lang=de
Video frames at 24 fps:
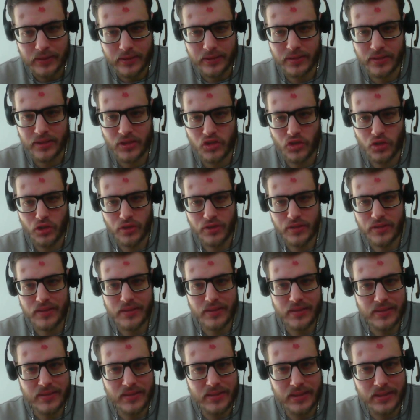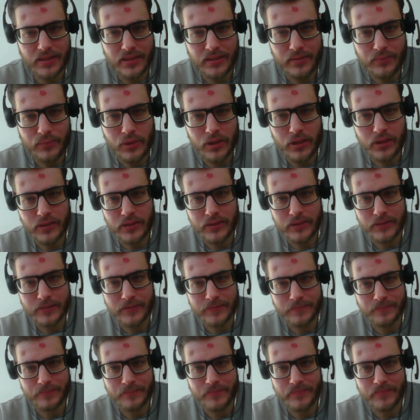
Das heutige Thema